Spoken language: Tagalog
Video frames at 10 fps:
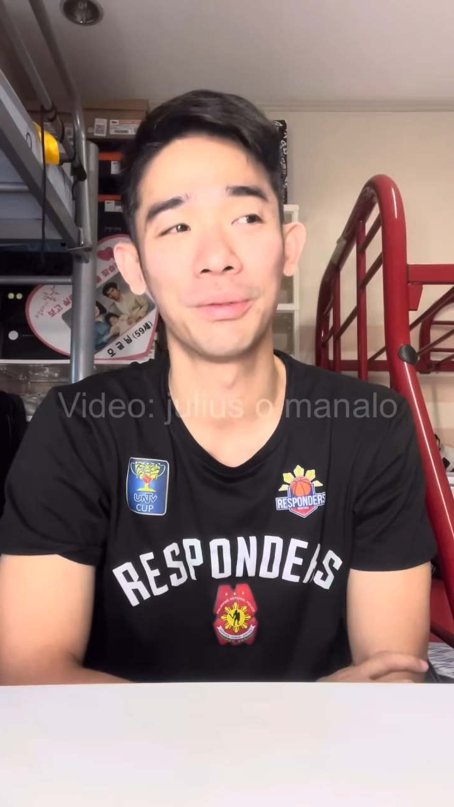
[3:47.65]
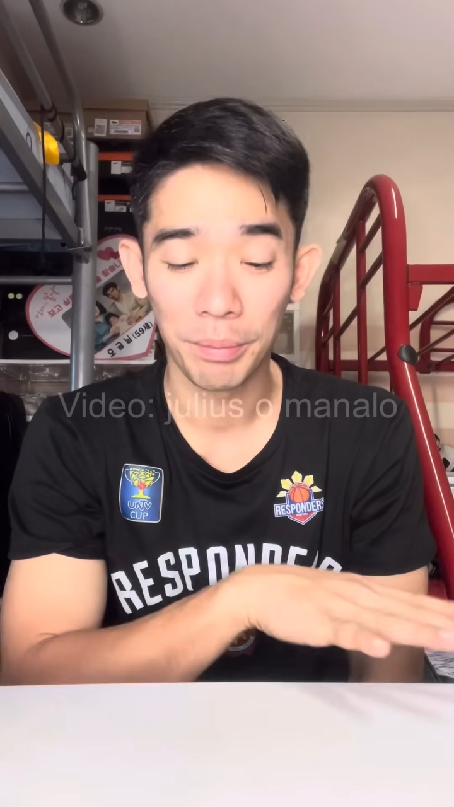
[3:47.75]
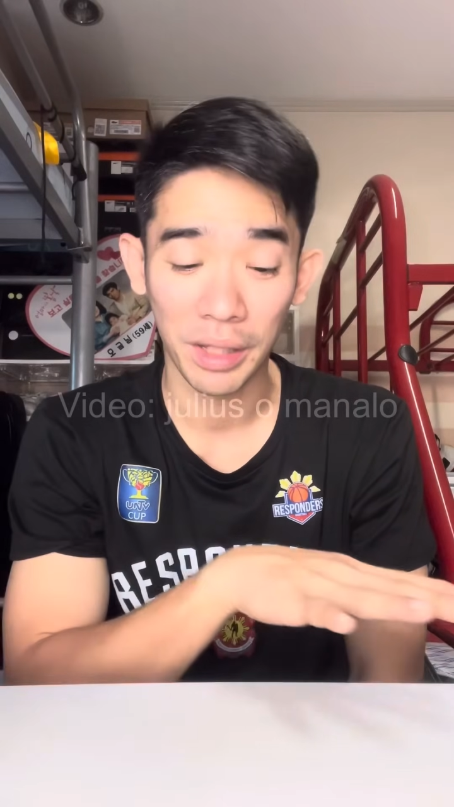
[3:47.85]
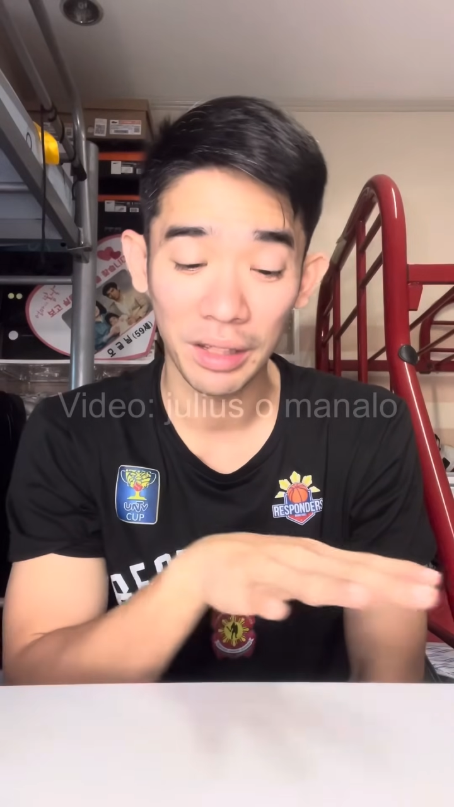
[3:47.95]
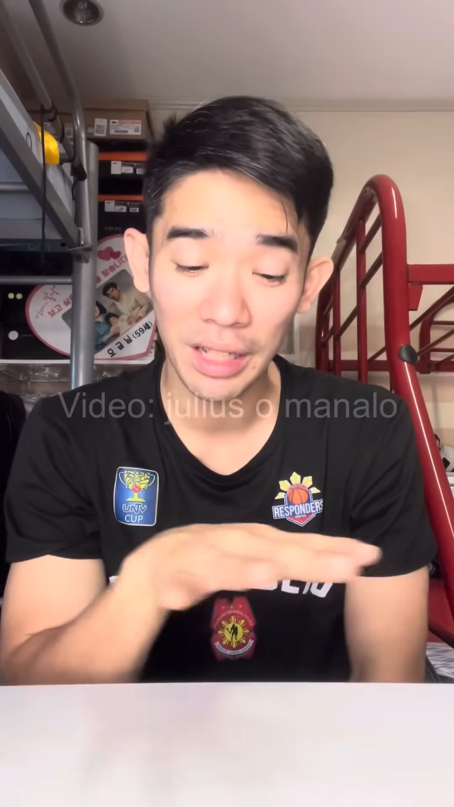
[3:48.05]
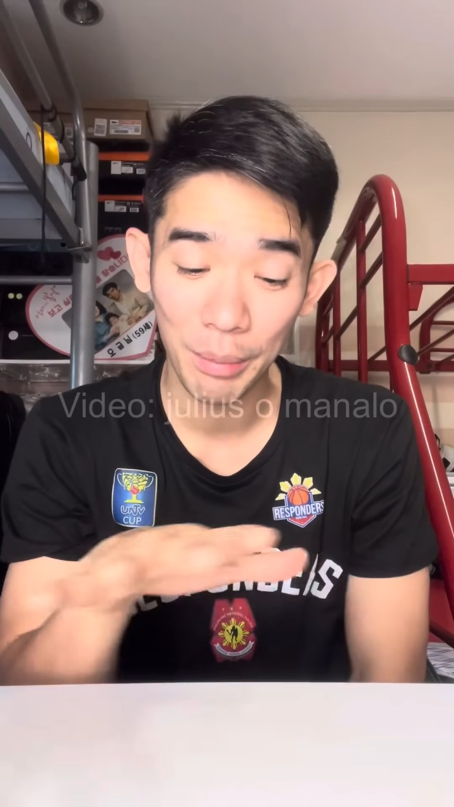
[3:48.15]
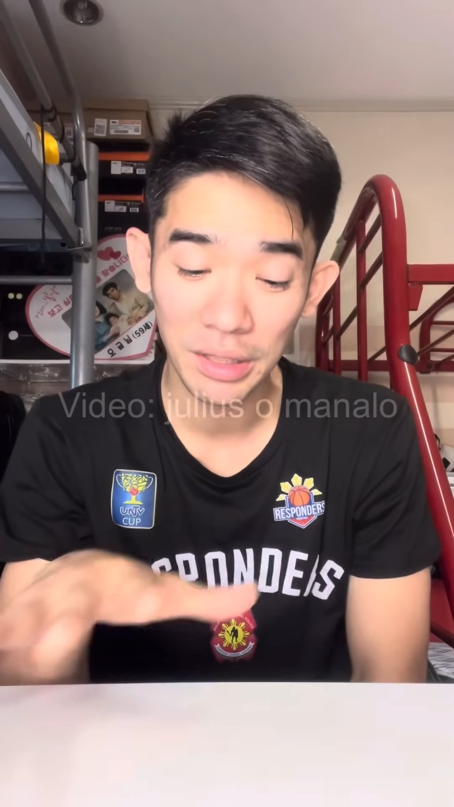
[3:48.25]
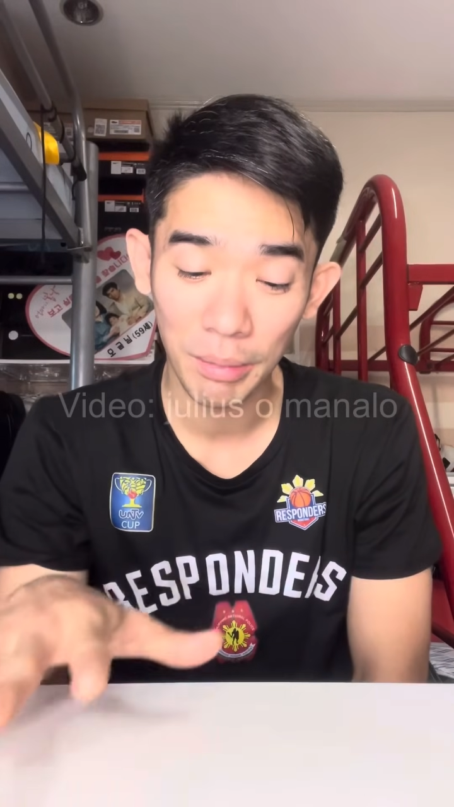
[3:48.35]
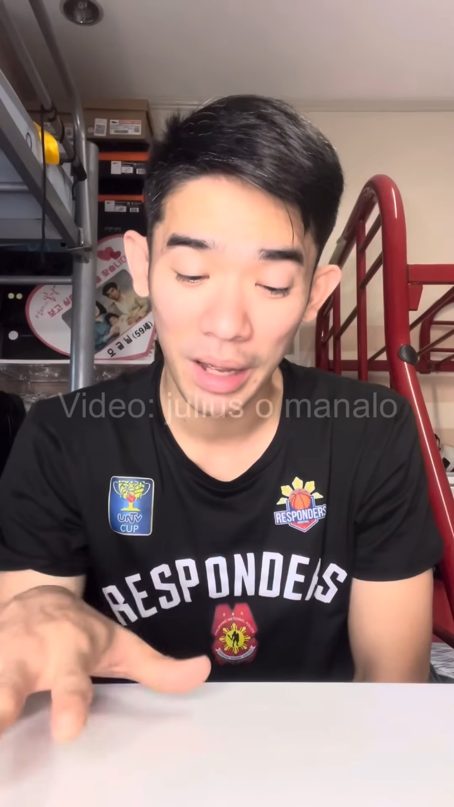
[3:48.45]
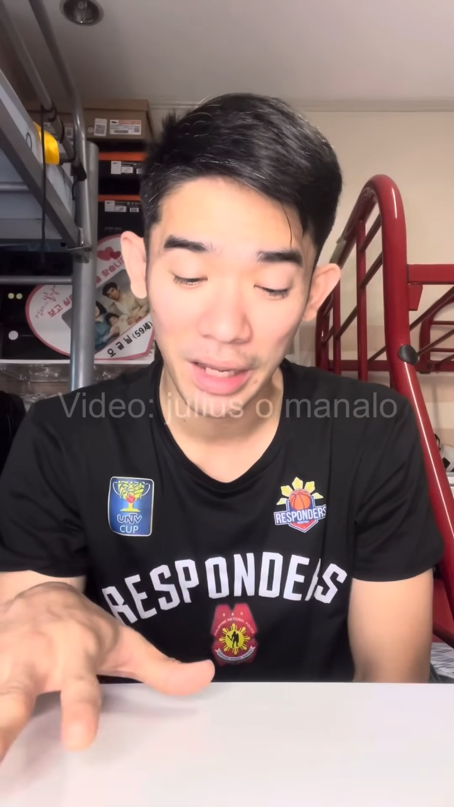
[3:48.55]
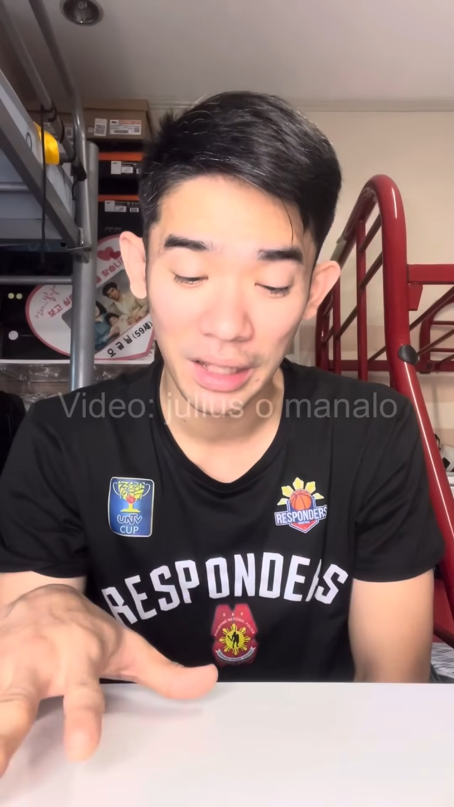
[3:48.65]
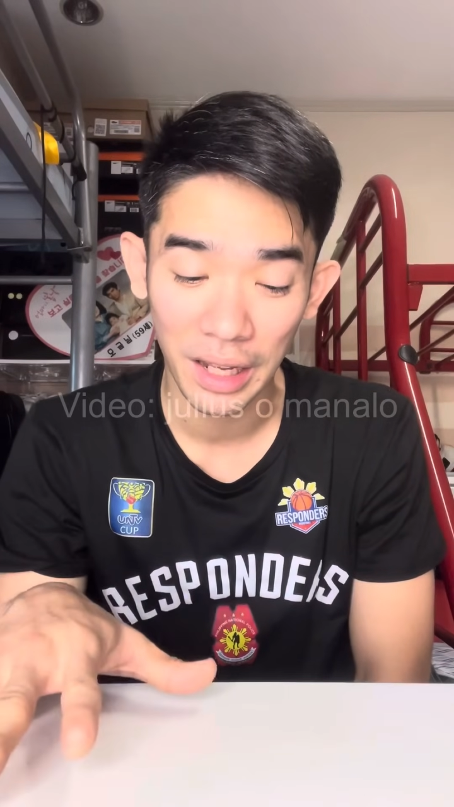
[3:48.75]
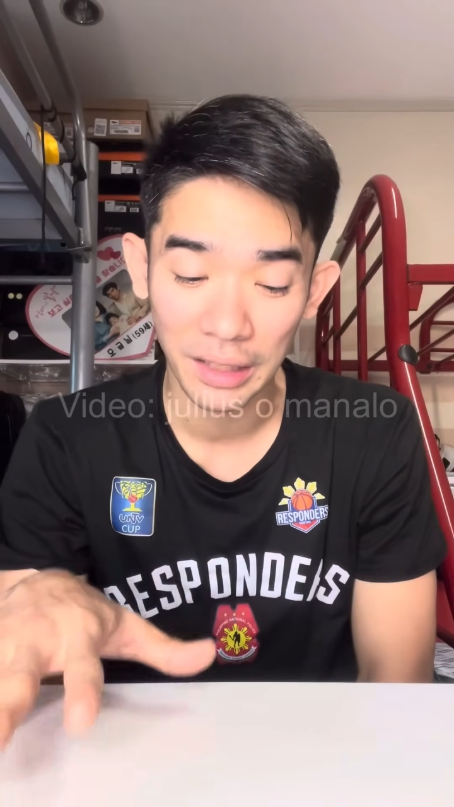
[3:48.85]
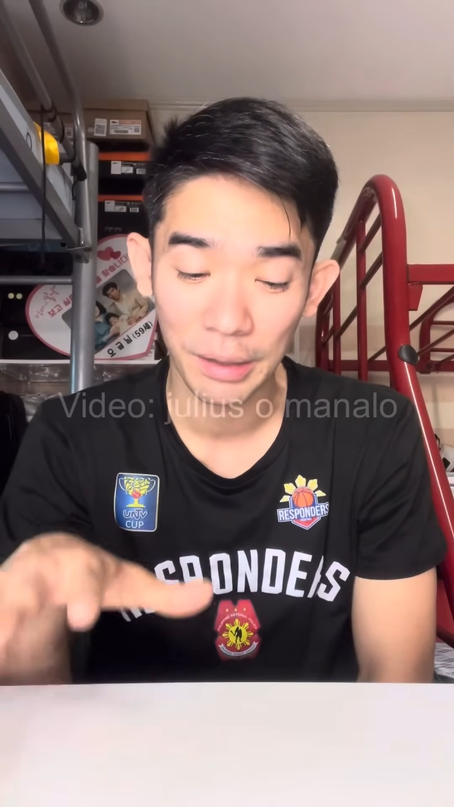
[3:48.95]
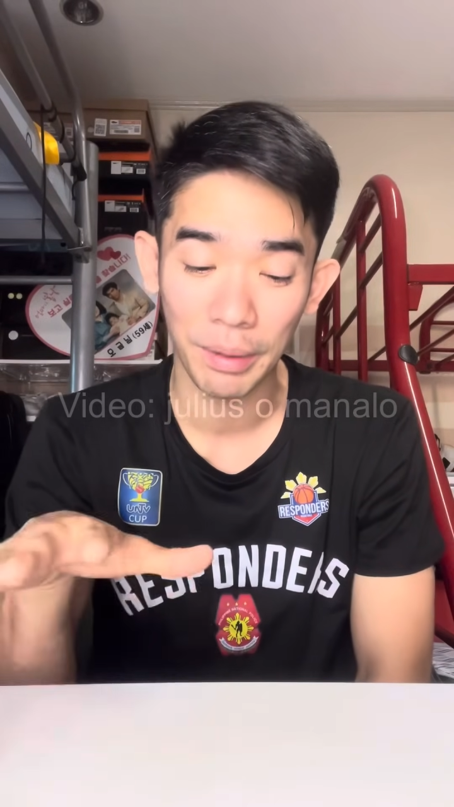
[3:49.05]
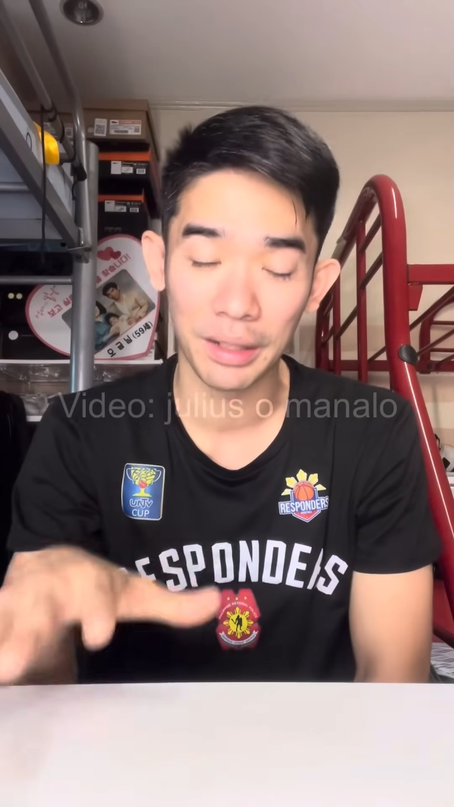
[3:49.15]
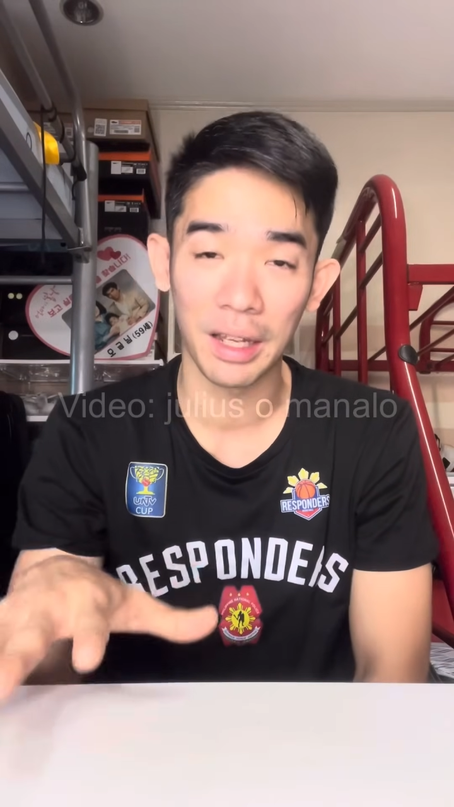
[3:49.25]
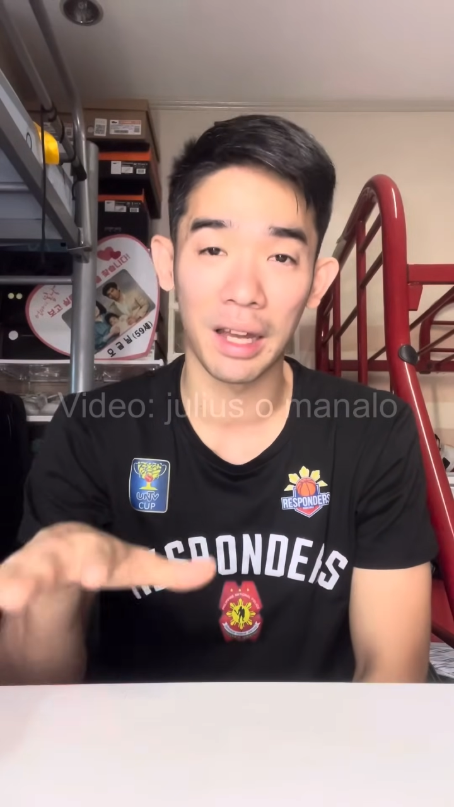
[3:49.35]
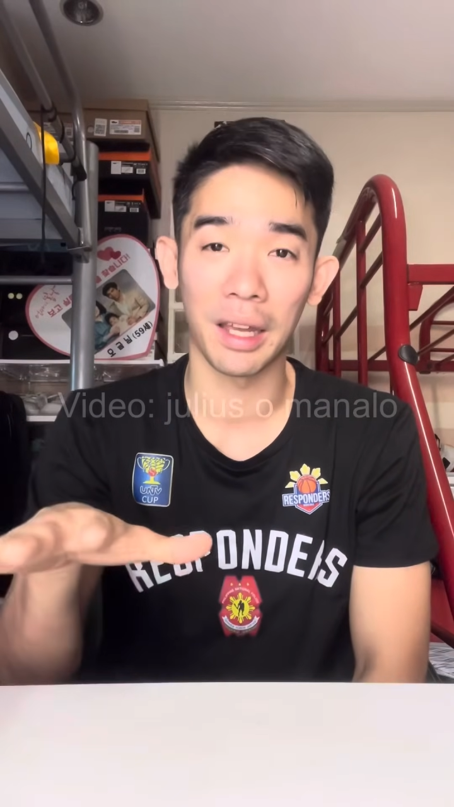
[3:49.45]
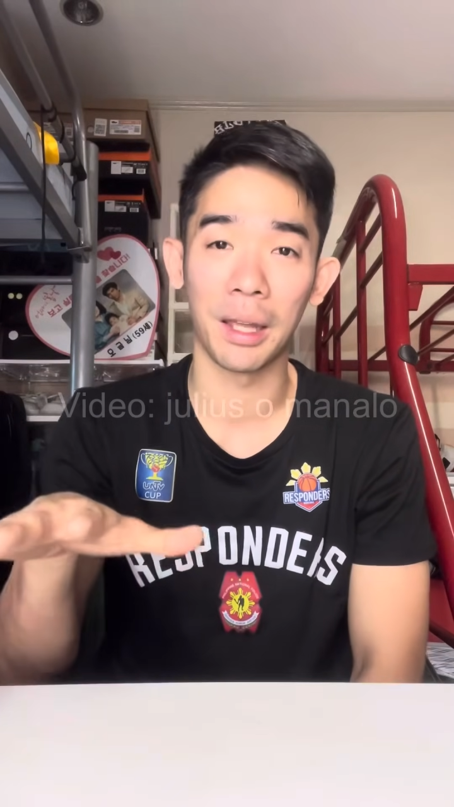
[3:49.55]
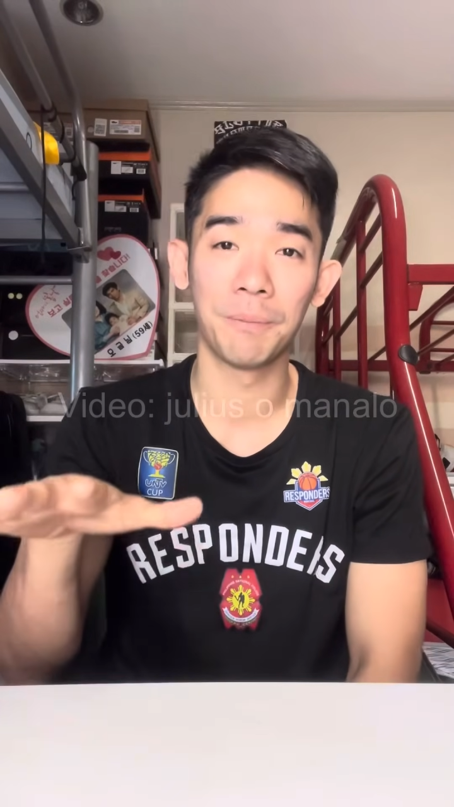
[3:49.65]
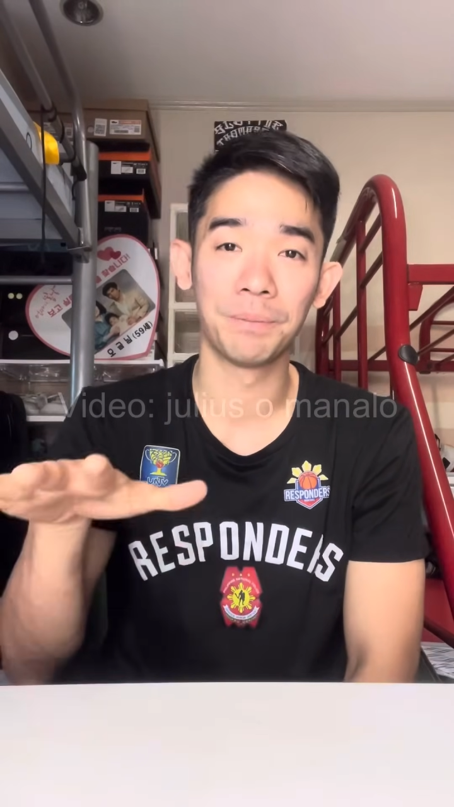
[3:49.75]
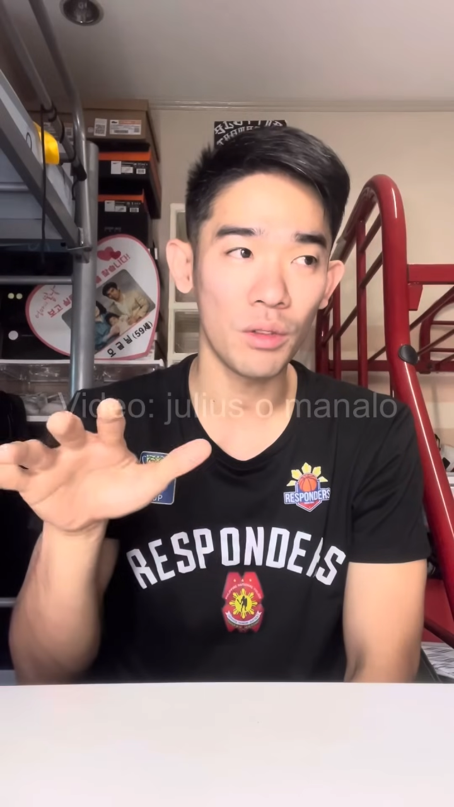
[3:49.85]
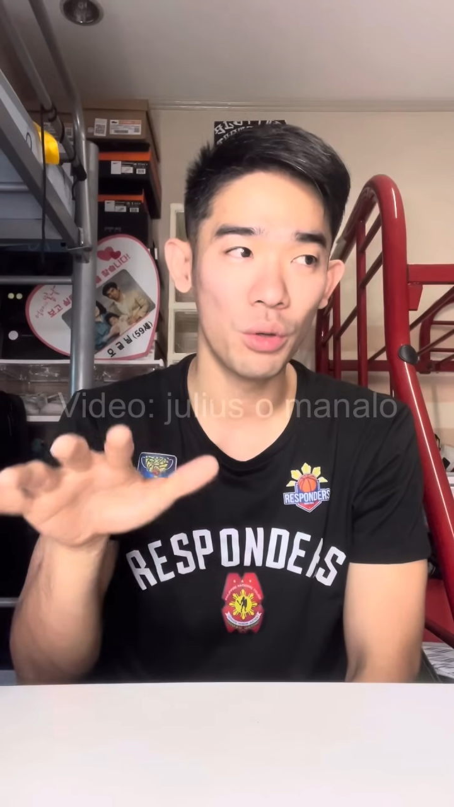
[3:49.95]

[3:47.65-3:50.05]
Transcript: Pagdating namin sa bahay nila, sa Paranaque,